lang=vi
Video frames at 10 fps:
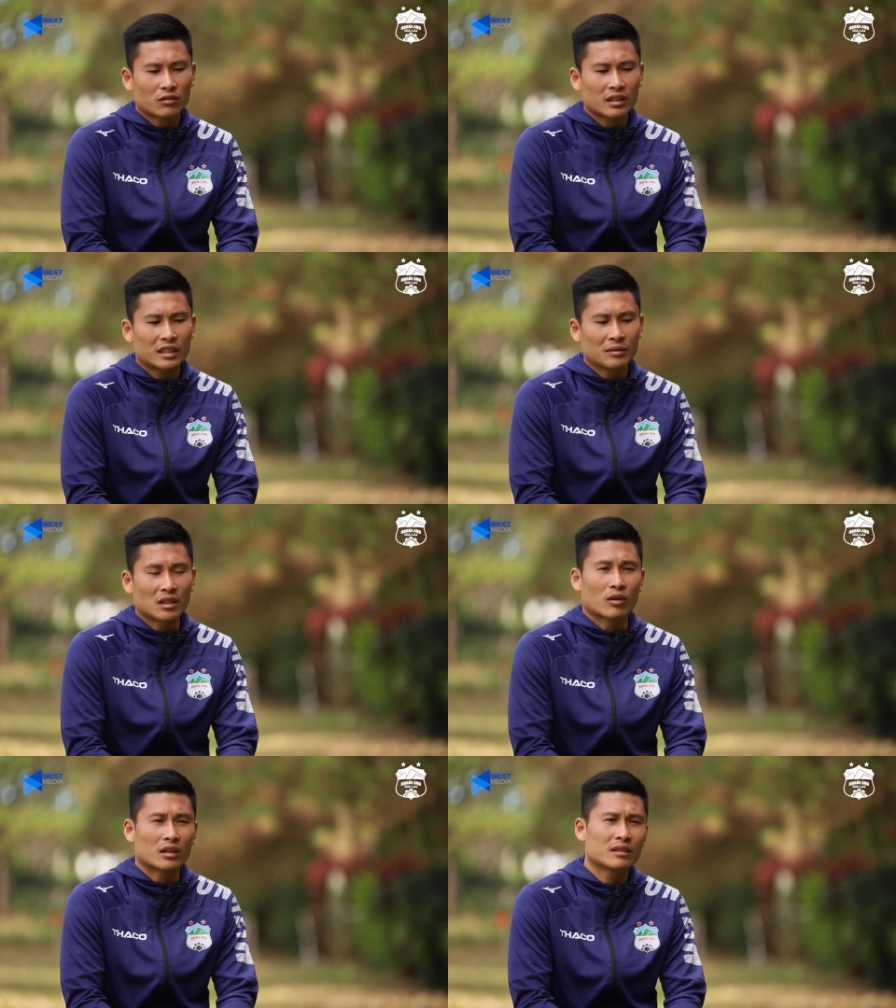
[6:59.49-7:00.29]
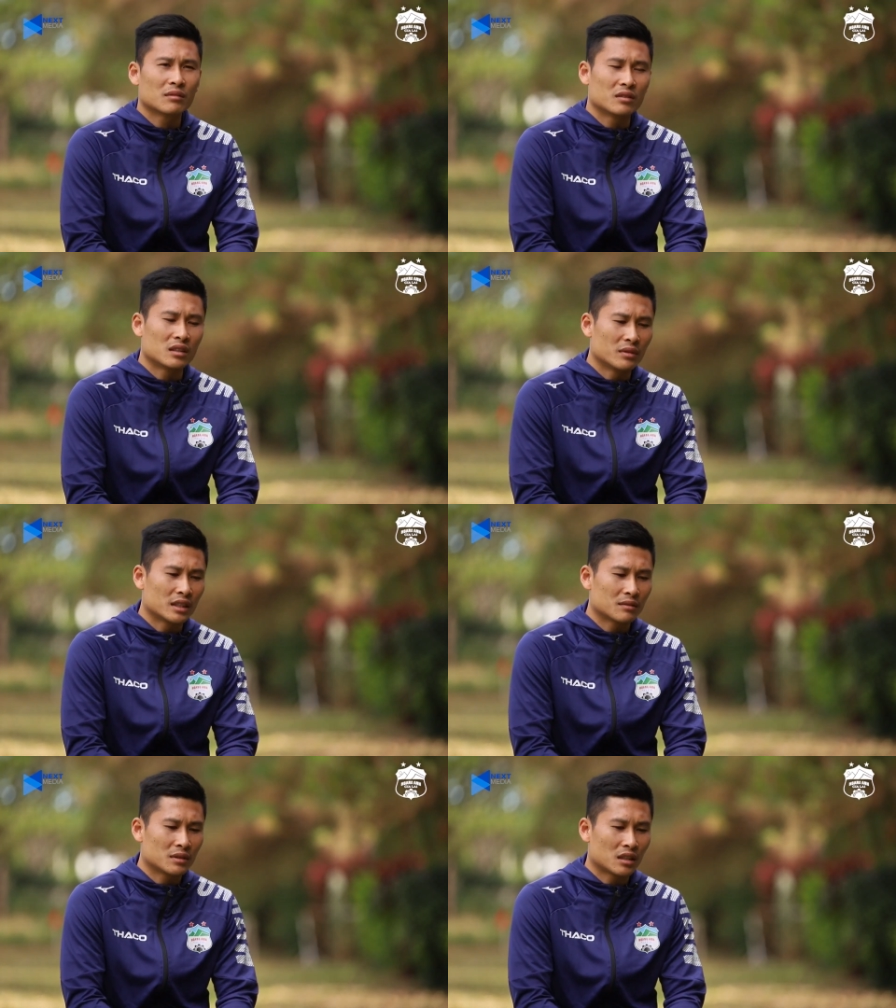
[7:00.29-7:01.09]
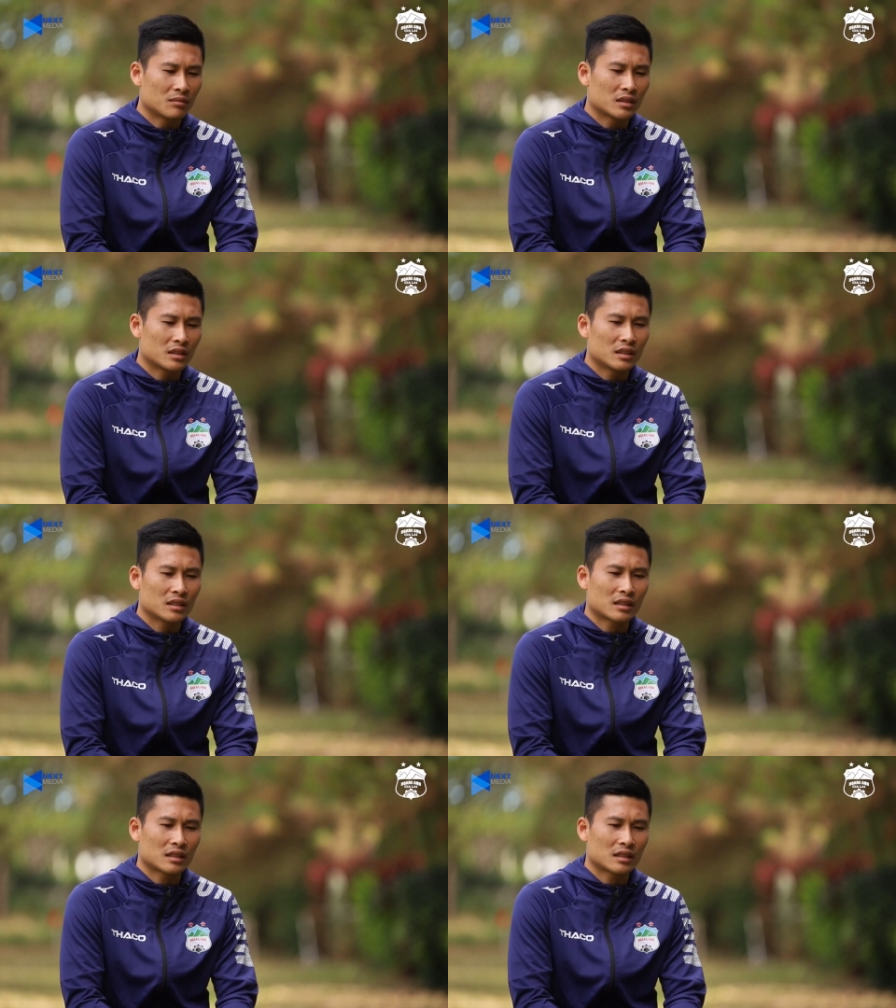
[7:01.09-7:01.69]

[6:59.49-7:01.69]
so với khi mình ở Quảng Ninh bởi vì mình bây giờ mình